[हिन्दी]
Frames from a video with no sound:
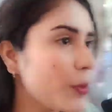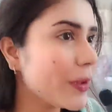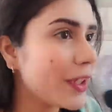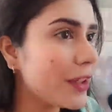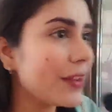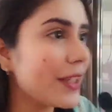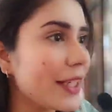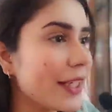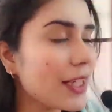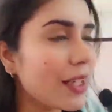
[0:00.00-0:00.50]
बोला
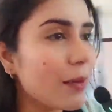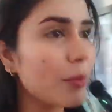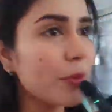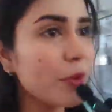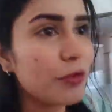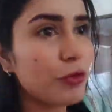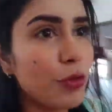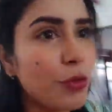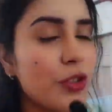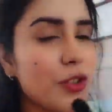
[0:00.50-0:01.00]
हुआ है कि आप
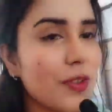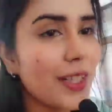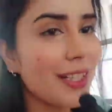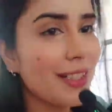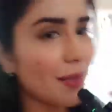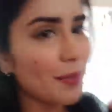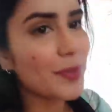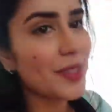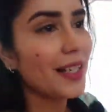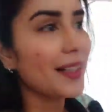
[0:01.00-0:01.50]
अपने फोन्स वगैरह
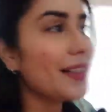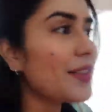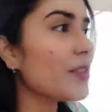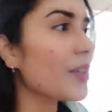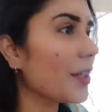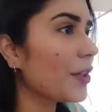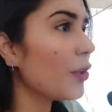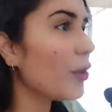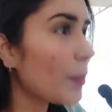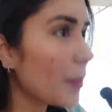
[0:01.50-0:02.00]
सब साइलेंट
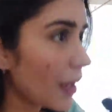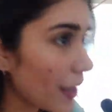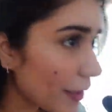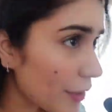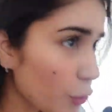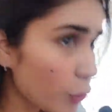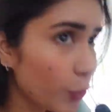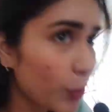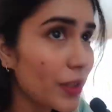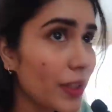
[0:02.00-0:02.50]
रखिए और बाहर
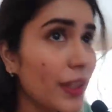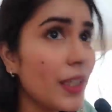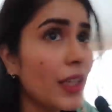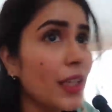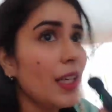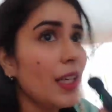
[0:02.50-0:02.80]
ही छोड़ दें